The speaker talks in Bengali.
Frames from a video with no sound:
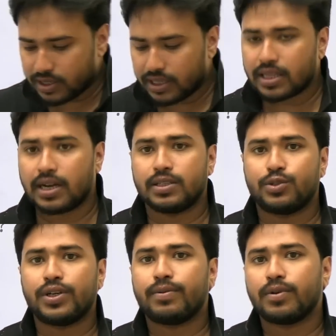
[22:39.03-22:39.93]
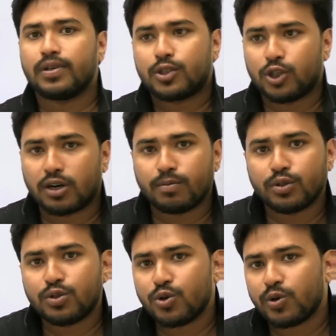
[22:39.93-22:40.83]
অর্থাৎ রাজ্যের
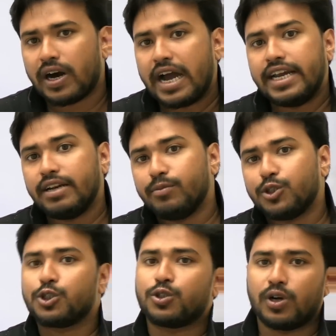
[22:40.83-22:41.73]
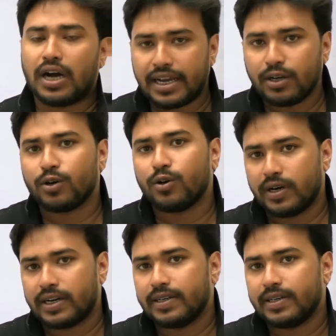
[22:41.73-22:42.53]
সর্বোচ্চ আইন বিশেষ আইনজ্ঞ